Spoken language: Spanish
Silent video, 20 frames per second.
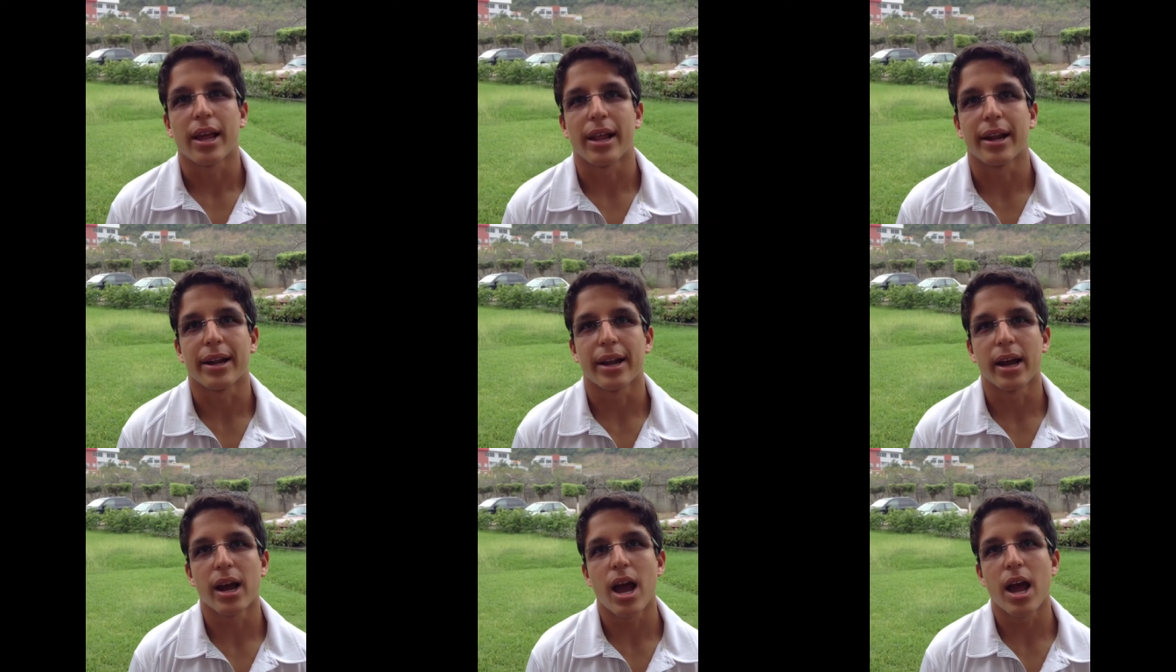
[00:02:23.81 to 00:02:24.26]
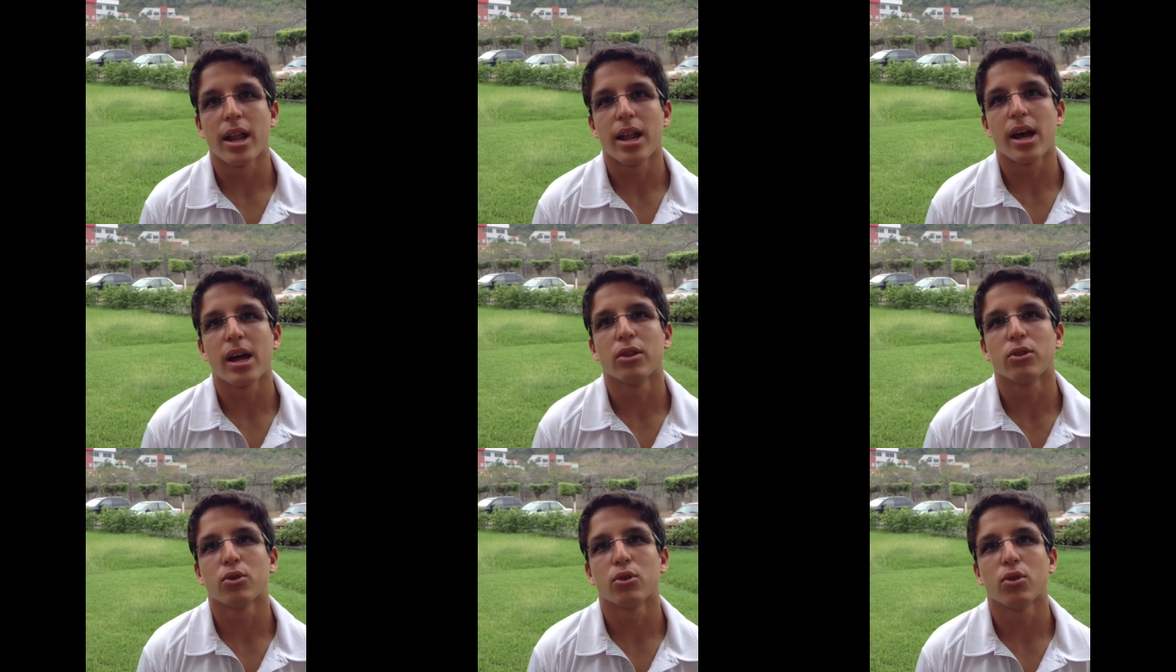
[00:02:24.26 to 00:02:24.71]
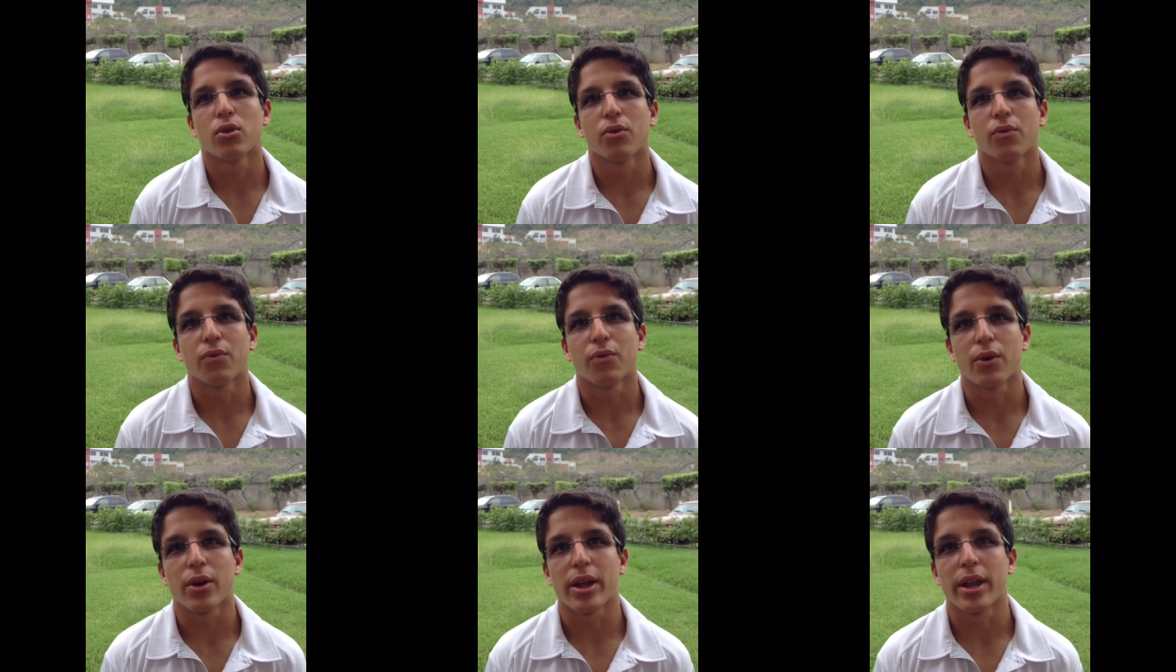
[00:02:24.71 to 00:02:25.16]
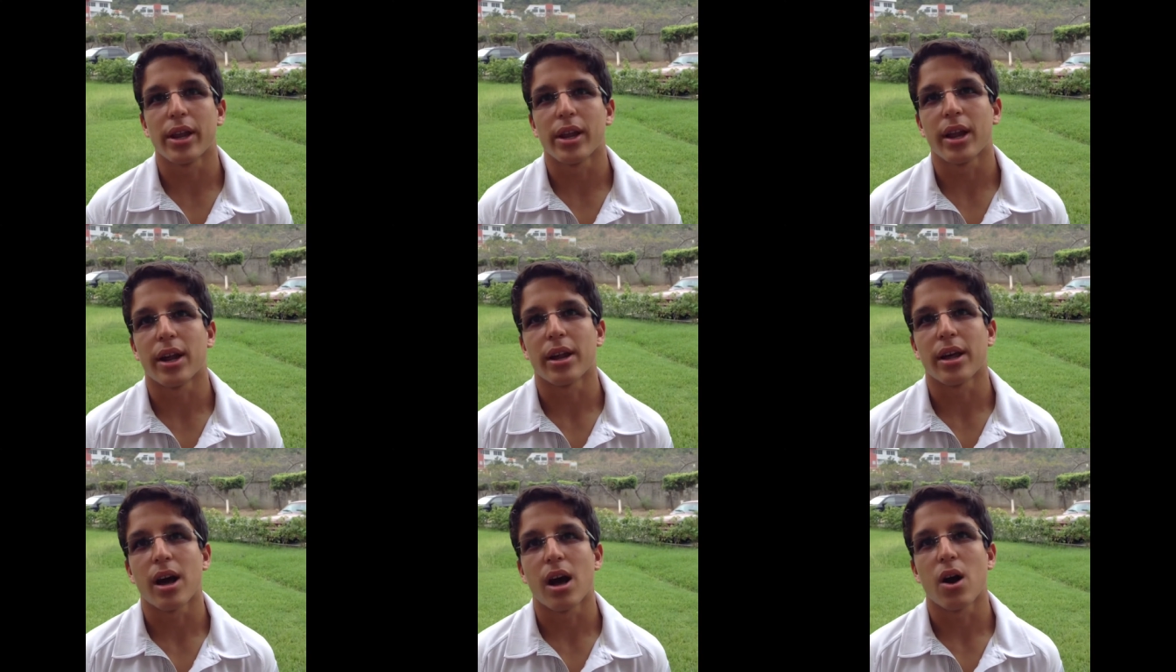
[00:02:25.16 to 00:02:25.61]
El gran adelanto fue
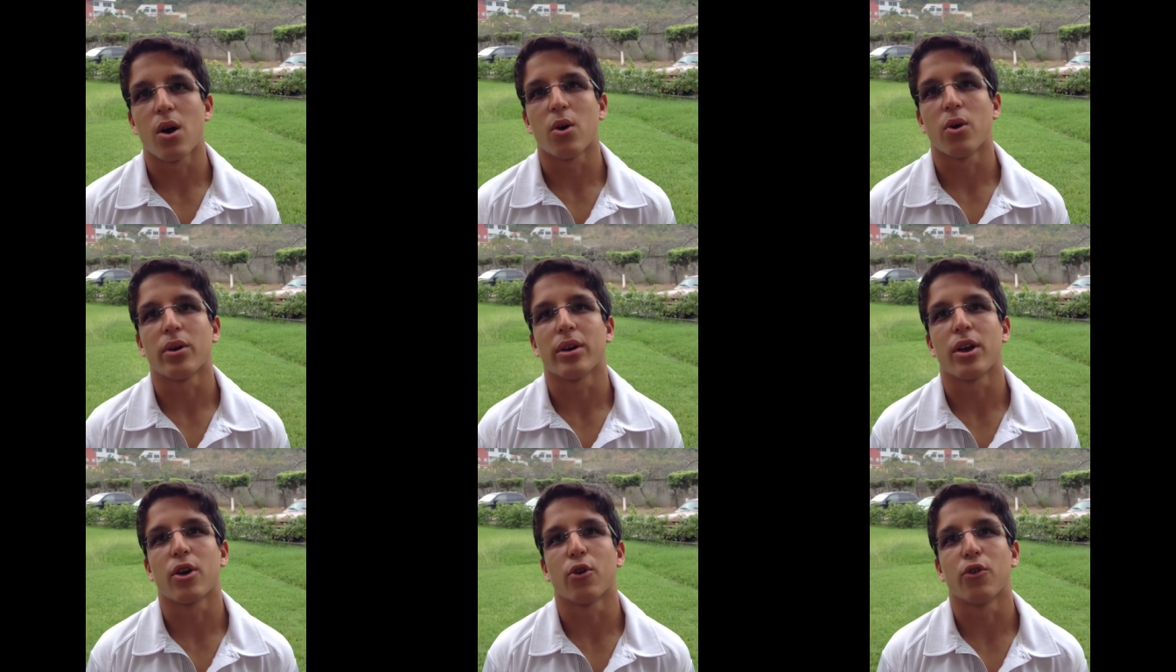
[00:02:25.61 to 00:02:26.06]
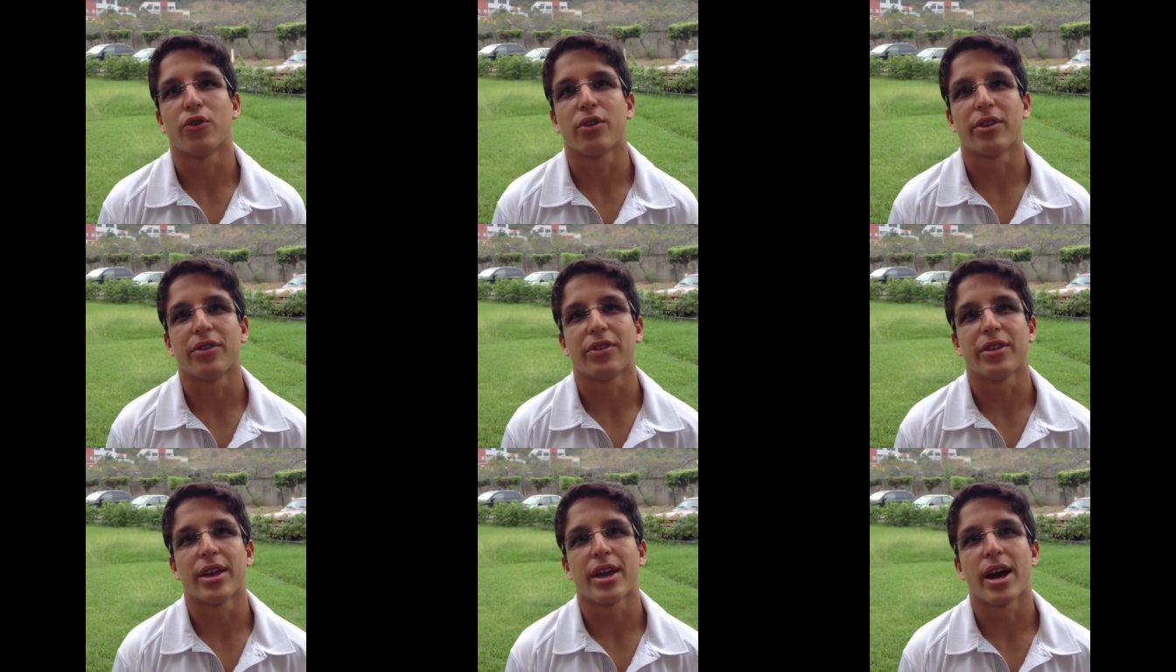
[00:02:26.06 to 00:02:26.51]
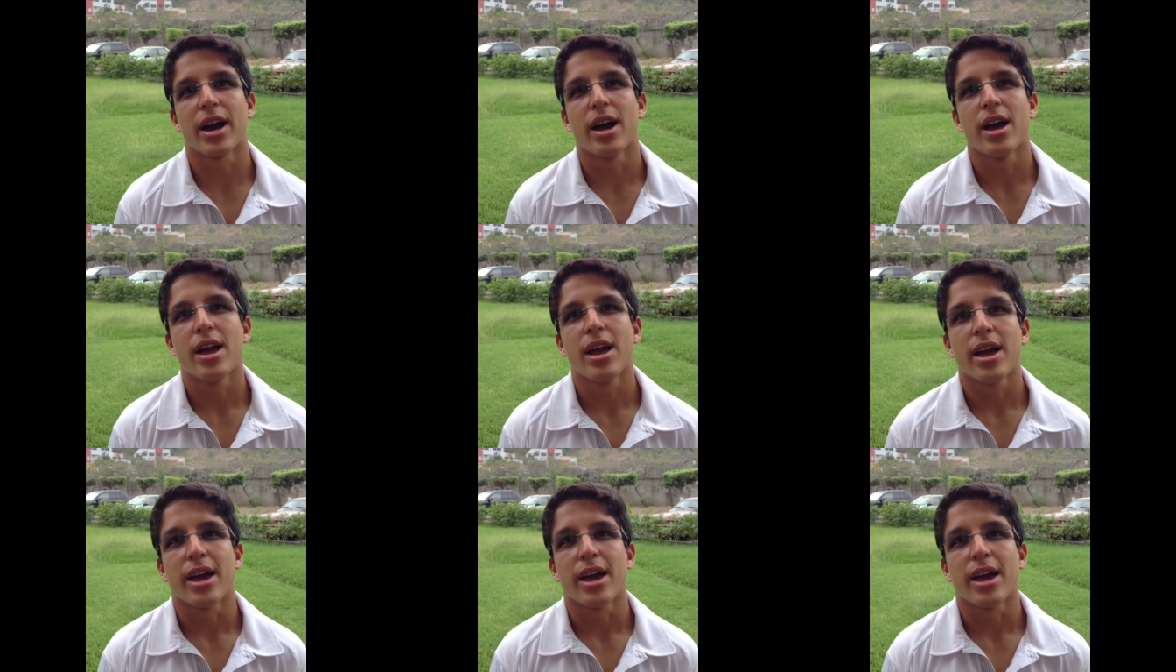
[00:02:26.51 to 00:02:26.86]
el arado, que consistía